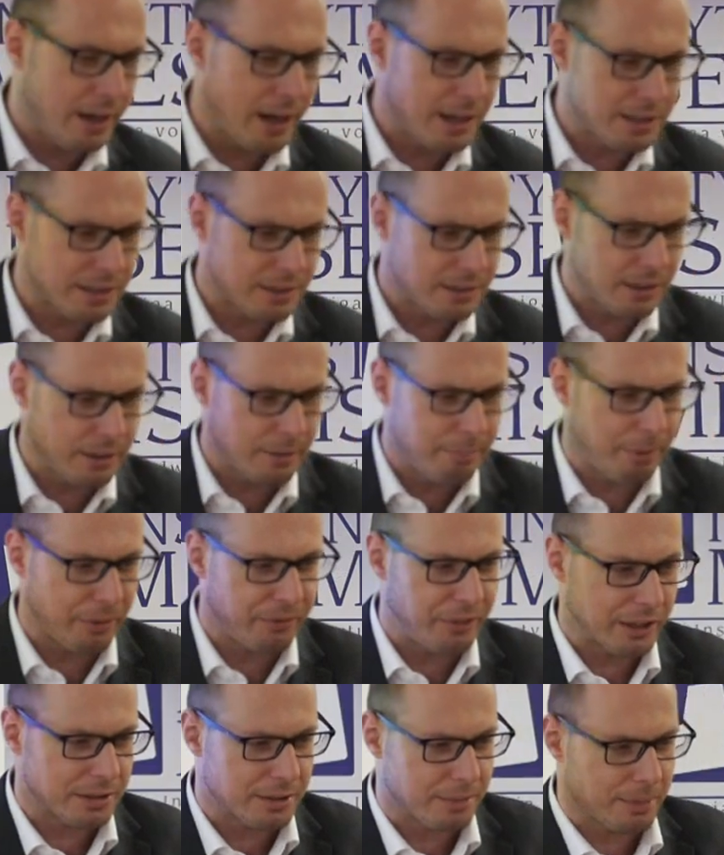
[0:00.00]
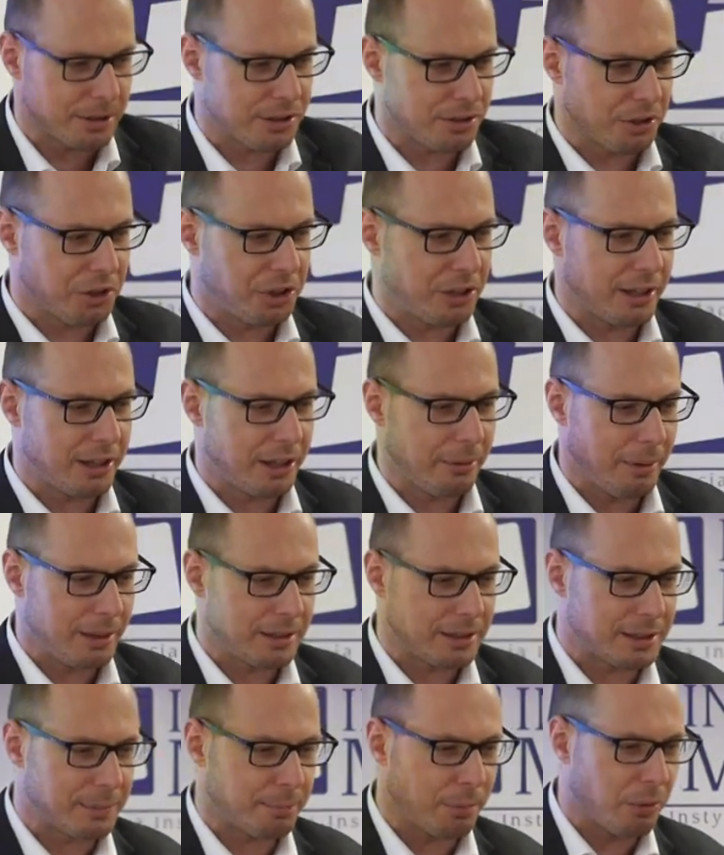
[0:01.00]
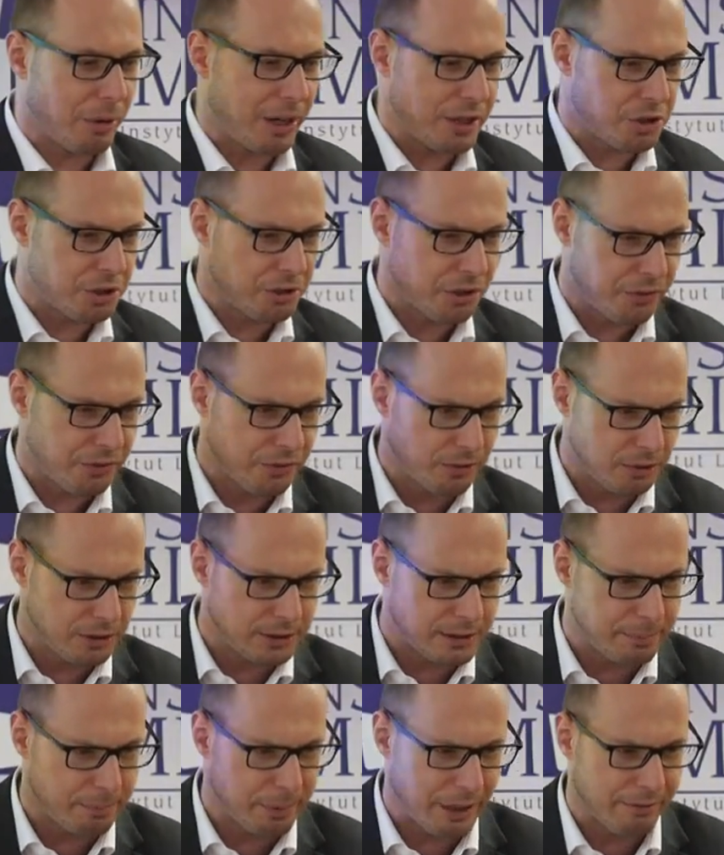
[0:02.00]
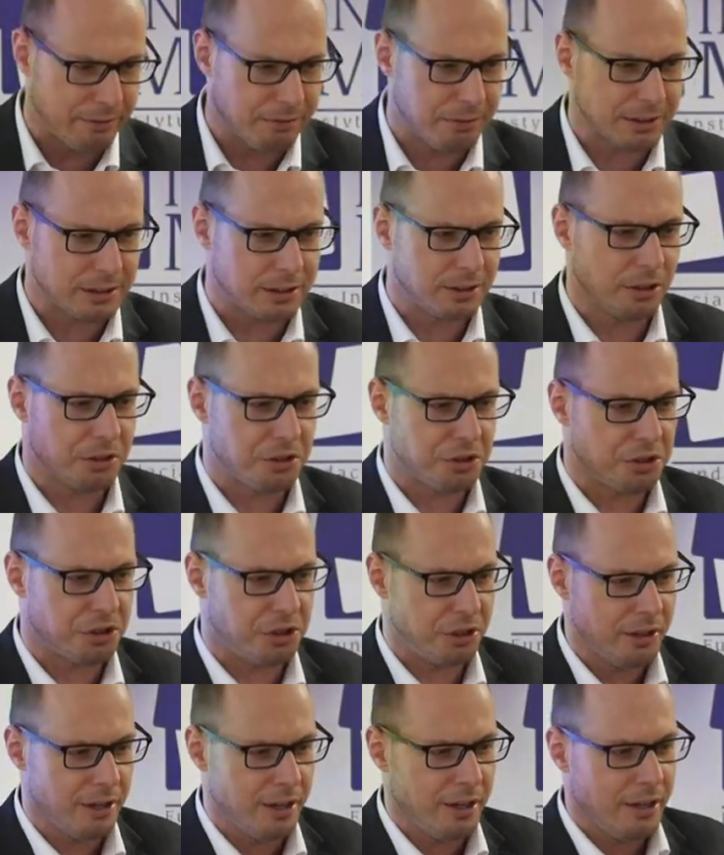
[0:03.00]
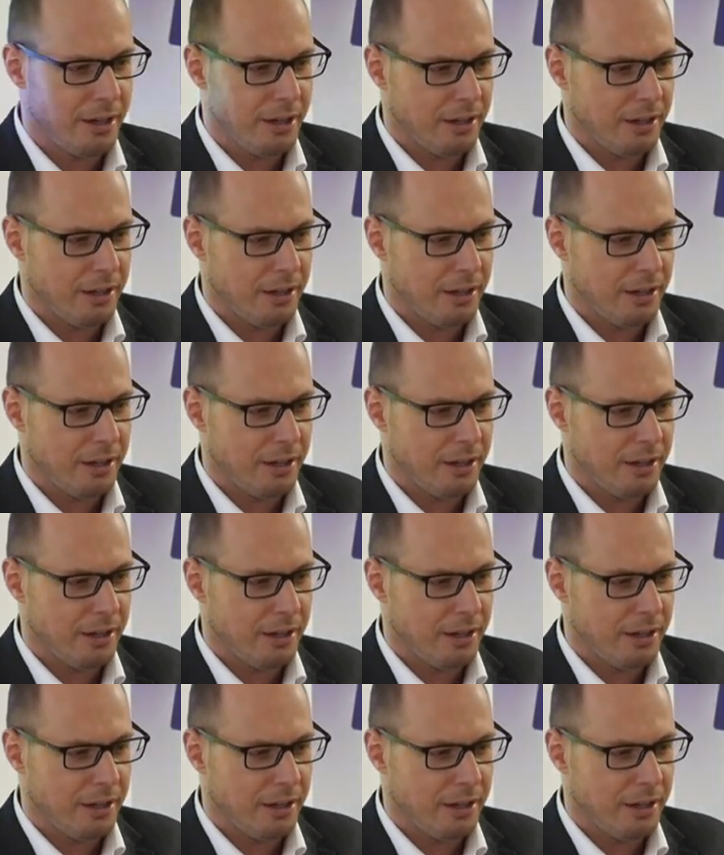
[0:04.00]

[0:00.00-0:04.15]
Teraz e, powiedzmy coś na temat społecznych funkcji praw własności,